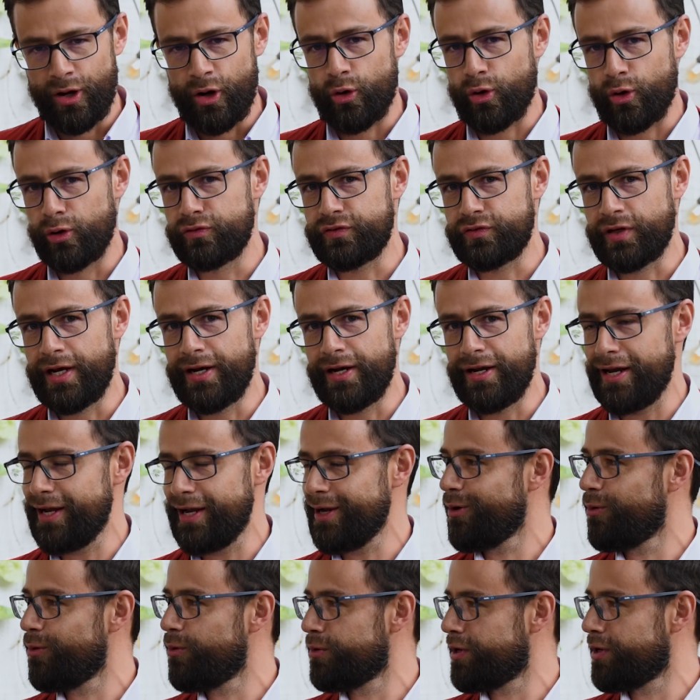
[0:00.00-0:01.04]

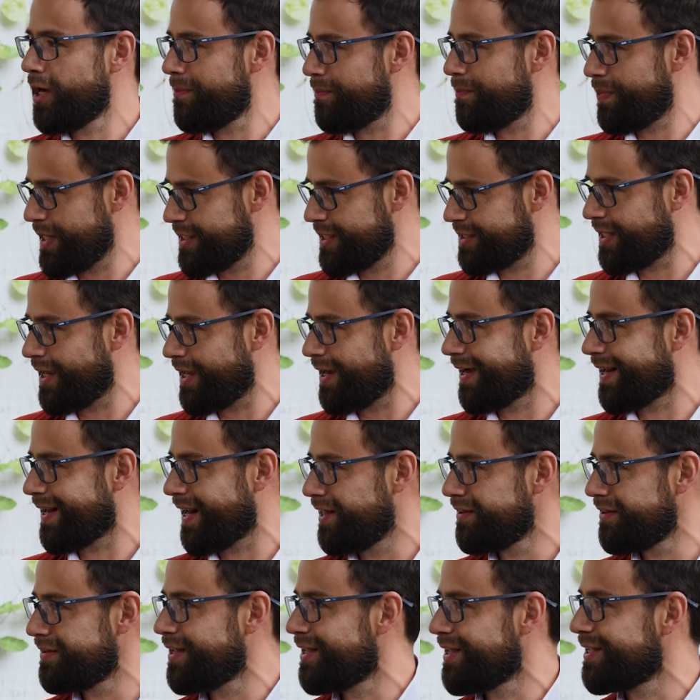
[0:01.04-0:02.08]
Contiene una presa
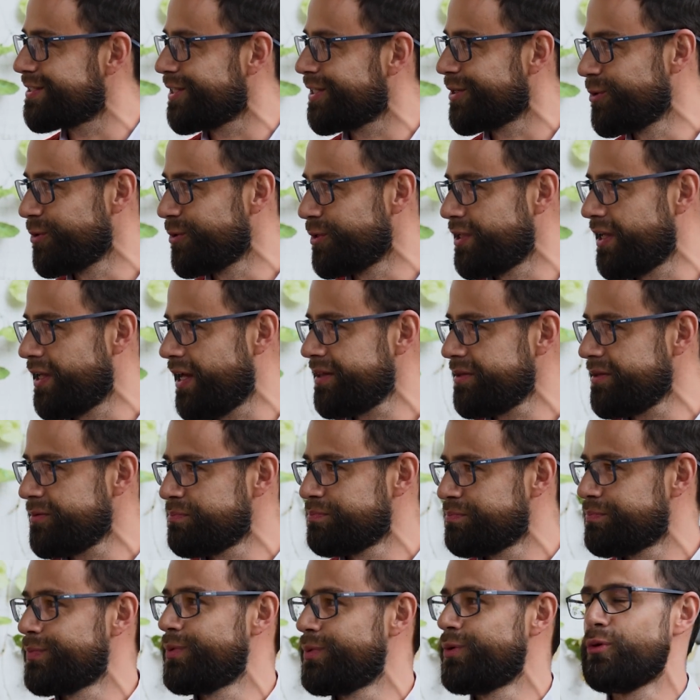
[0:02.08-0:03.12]
grande de seguridad,
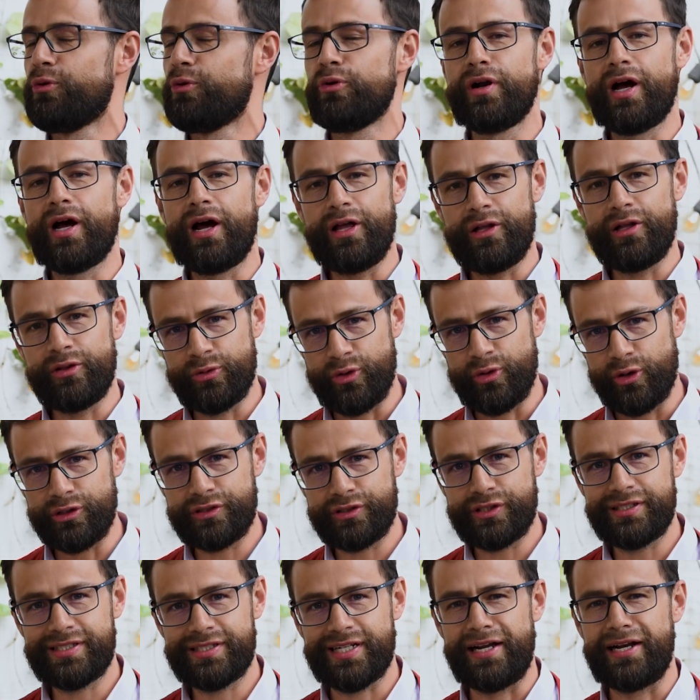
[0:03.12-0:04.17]
una
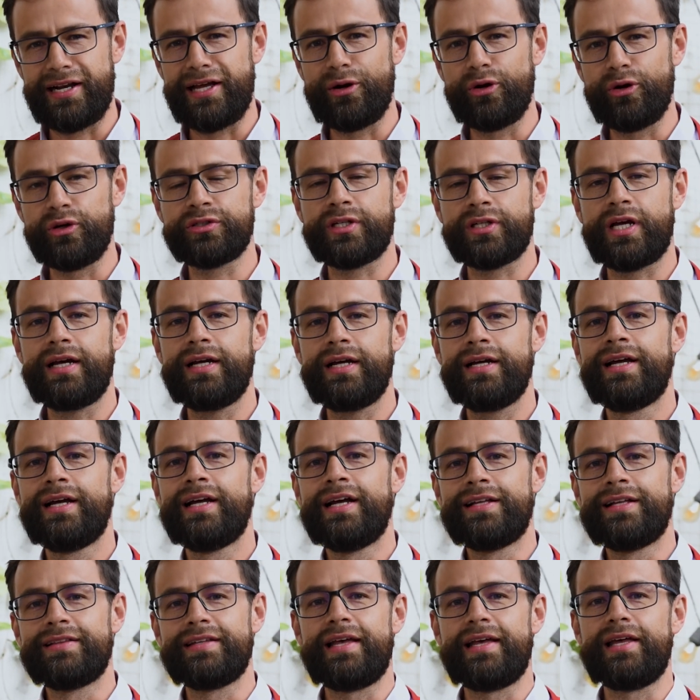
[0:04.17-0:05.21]
dosis generosa
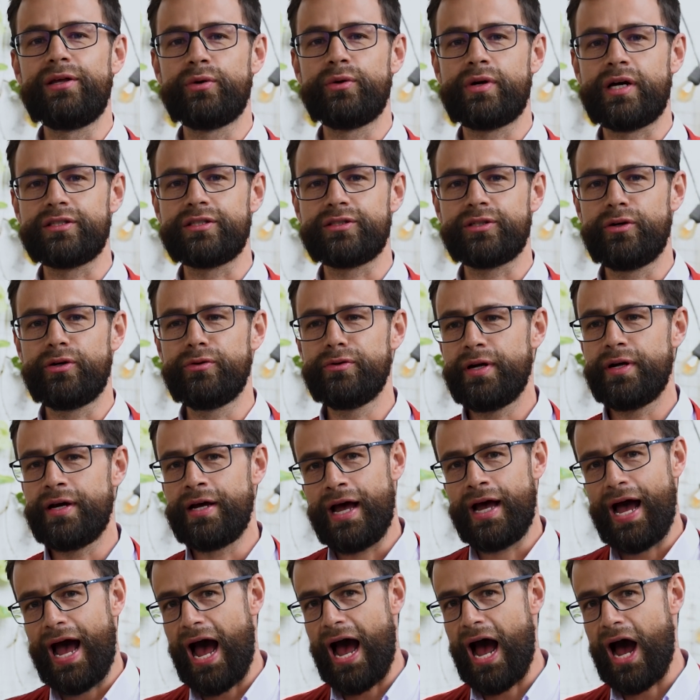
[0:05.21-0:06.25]
de educación,
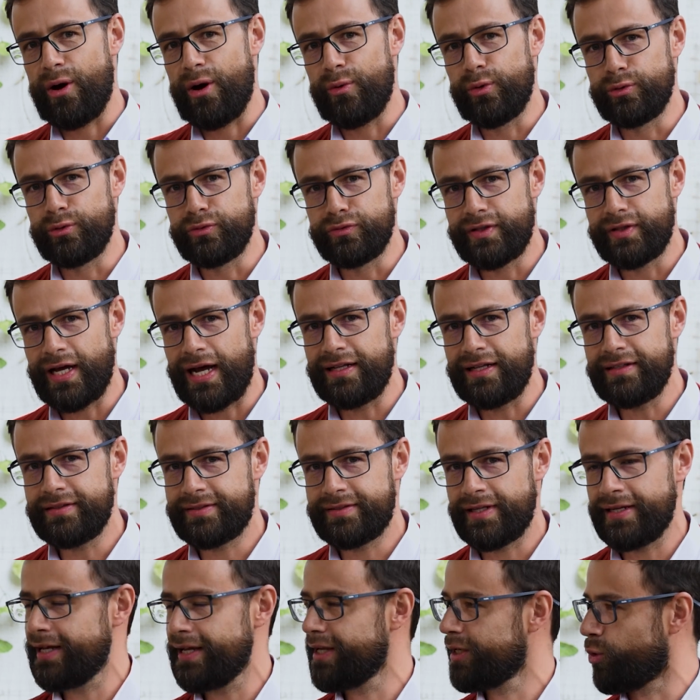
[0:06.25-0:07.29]

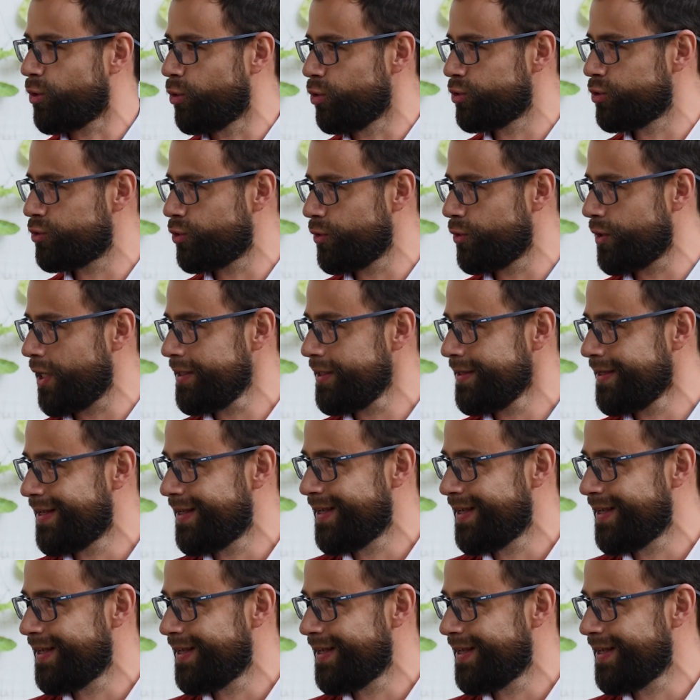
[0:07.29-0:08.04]
abundante cultura